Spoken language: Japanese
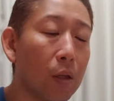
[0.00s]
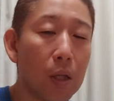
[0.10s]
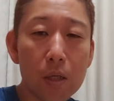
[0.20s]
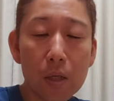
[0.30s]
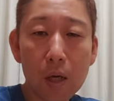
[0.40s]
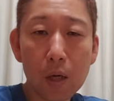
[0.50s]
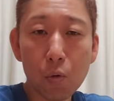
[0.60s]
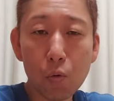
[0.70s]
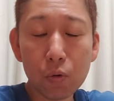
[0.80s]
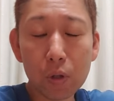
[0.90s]
確かにあ
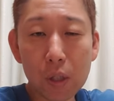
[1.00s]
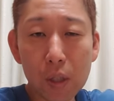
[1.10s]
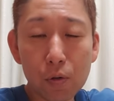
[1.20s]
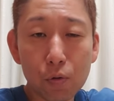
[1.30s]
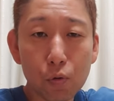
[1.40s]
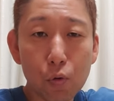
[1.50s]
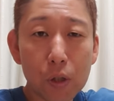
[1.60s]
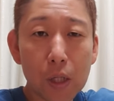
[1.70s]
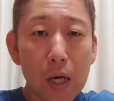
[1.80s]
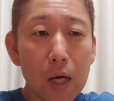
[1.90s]
の音程的にす
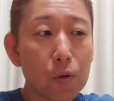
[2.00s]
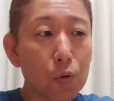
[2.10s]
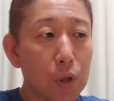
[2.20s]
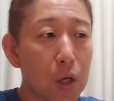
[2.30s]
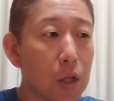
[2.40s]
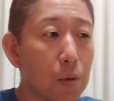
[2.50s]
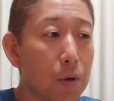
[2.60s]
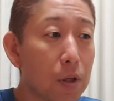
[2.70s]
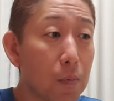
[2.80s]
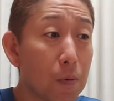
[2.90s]
ごい高いとこね花
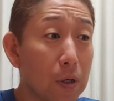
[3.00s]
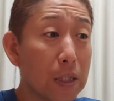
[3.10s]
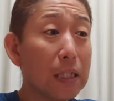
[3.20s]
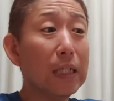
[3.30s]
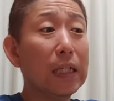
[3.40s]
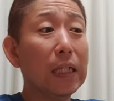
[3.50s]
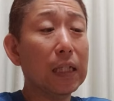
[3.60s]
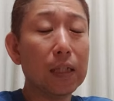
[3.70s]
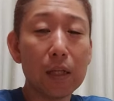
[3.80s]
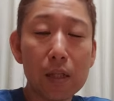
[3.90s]
村さんも
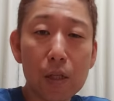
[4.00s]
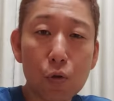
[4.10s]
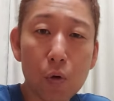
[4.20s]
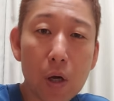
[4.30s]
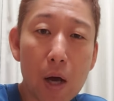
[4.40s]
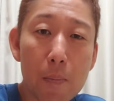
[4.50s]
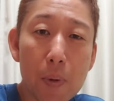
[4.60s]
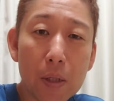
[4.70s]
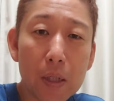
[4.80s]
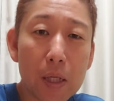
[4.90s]
出しに行くのは
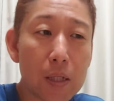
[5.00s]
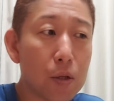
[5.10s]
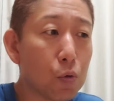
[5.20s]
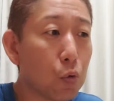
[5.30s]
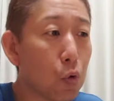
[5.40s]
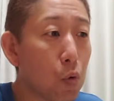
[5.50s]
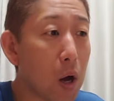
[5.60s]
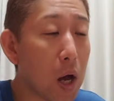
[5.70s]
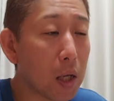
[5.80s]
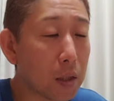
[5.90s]
頑張って出してるところ
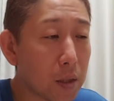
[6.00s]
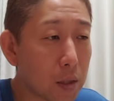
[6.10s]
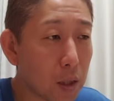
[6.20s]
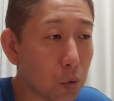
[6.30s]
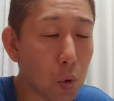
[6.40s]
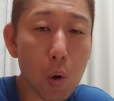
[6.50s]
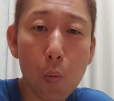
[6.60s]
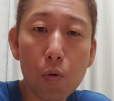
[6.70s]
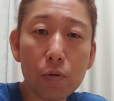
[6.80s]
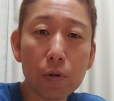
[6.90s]
はあったとは
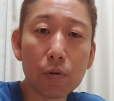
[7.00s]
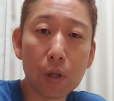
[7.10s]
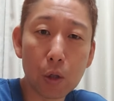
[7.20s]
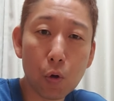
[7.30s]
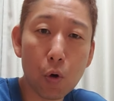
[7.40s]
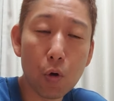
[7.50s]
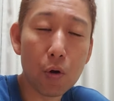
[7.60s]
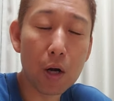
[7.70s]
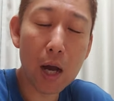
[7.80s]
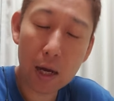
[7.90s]
思うんですけど
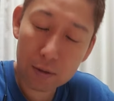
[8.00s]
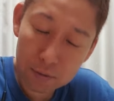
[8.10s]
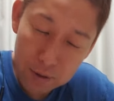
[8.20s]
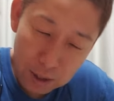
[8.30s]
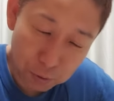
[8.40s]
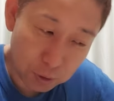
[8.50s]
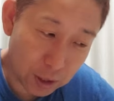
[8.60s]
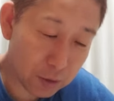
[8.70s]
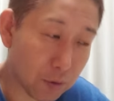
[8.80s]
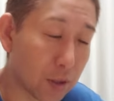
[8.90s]
楽に葉の
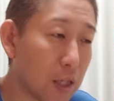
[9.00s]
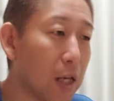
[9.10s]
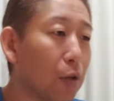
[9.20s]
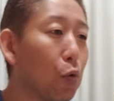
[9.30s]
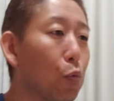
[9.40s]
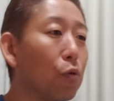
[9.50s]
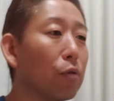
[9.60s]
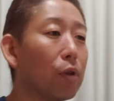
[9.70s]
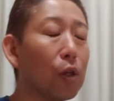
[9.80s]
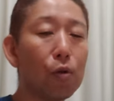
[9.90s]
高さは出ないと思うん
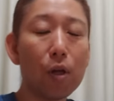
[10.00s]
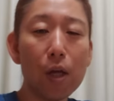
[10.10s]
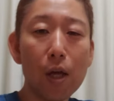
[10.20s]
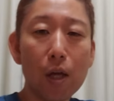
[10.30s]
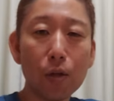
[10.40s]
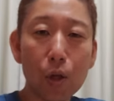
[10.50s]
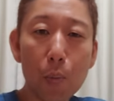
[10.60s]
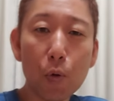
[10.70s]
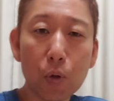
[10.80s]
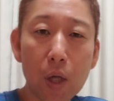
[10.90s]
ですけど
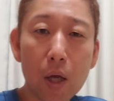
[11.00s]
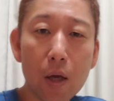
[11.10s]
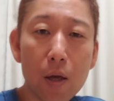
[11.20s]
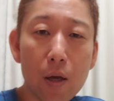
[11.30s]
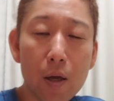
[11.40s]
でもね